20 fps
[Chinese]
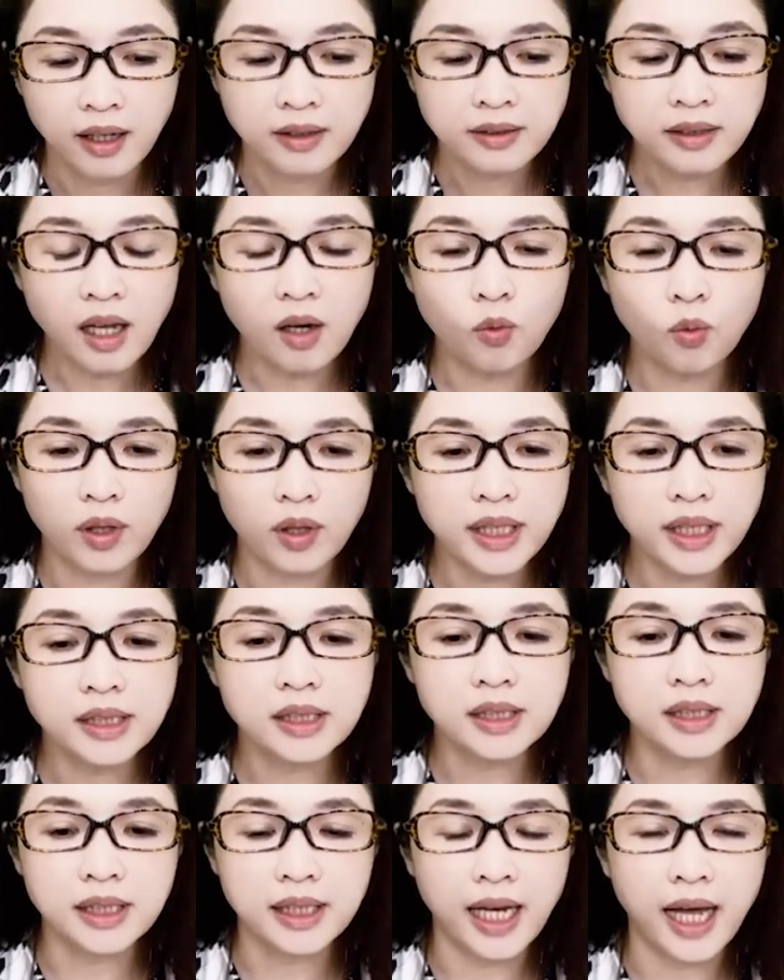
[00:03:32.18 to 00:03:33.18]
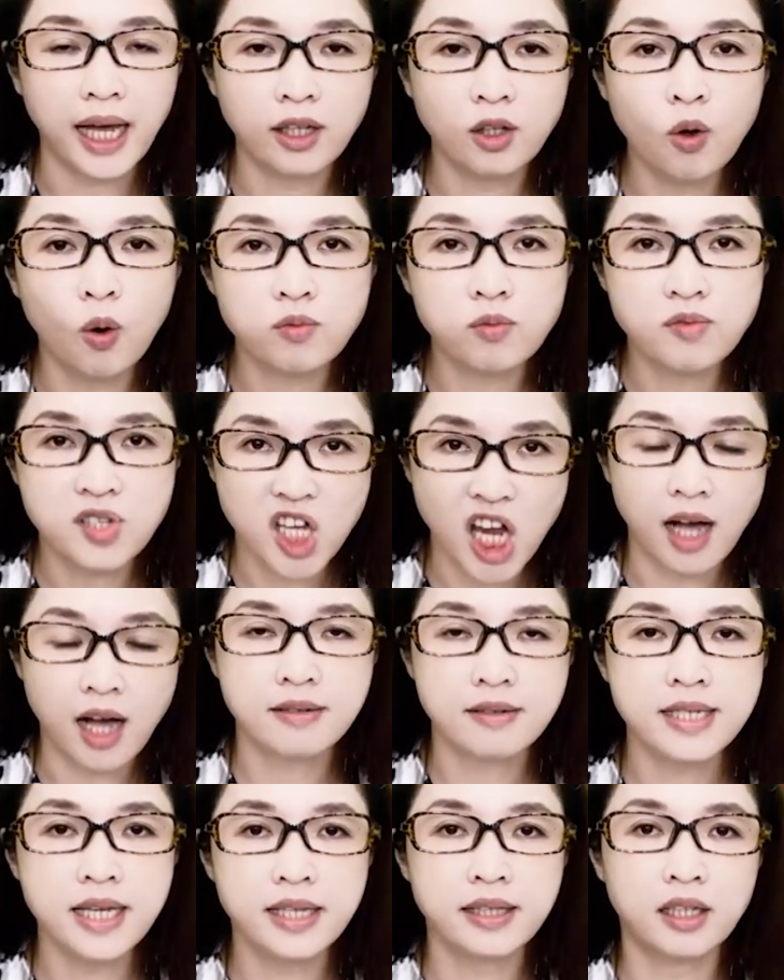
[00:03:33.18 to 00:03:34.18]
那我一直以来用
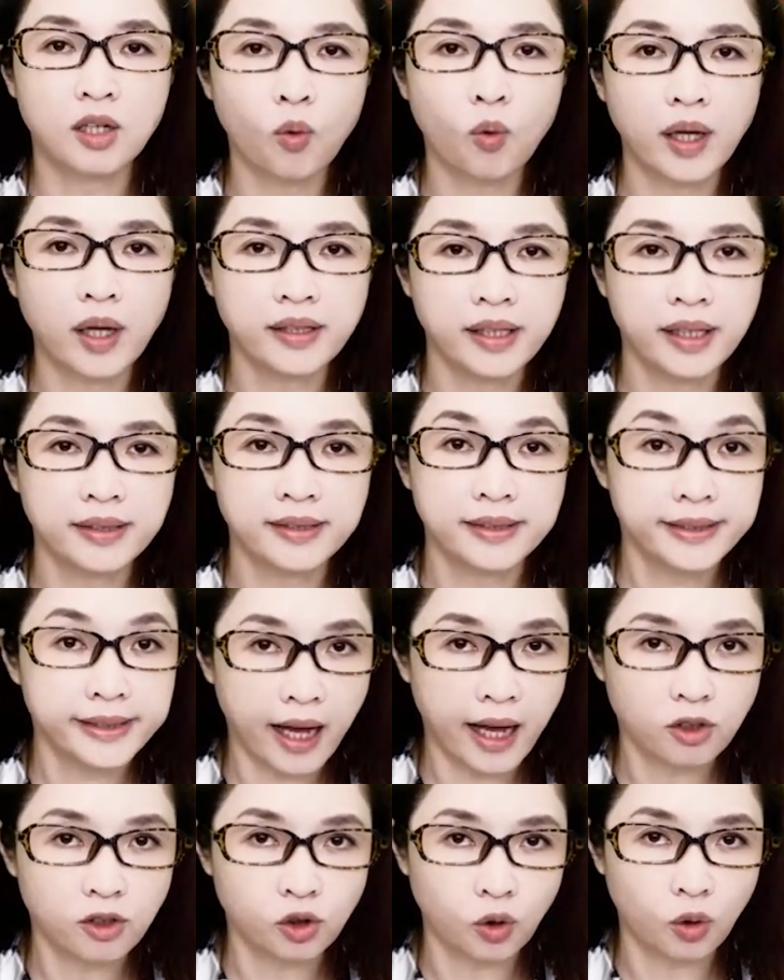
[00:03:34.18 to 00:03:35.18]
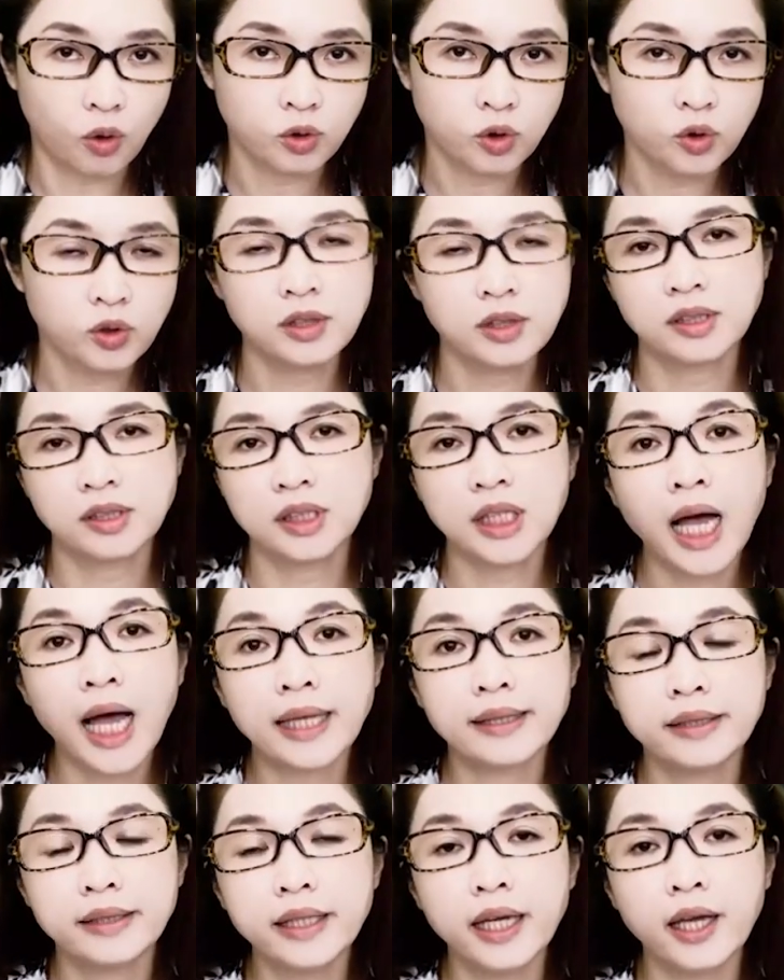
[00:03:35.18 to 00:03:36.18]
长线的观念下手，就是
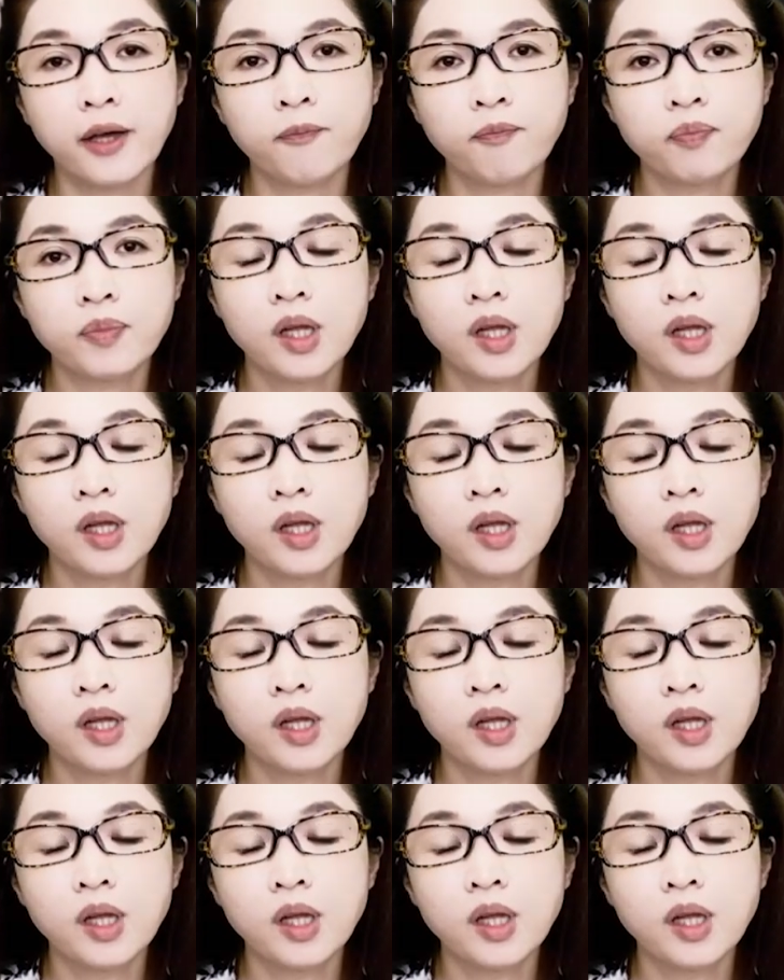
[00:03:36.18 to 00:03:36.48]
产业。